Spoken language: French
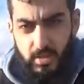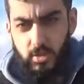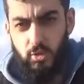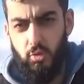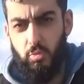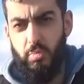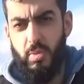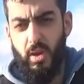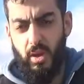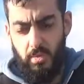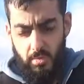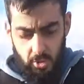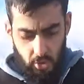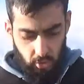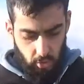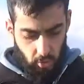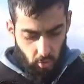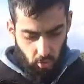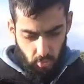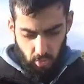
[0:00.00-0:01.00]
c'est super. Il marche
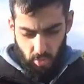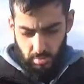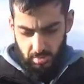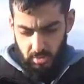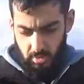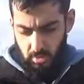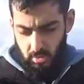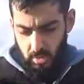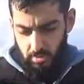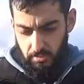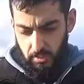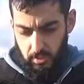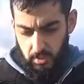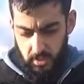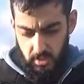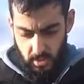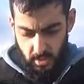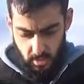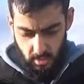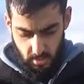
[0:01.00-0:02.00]
encore au moins parce que des fois,
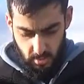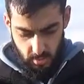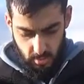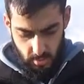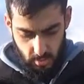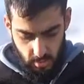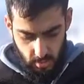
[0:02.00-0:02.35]
tu sais. Euh,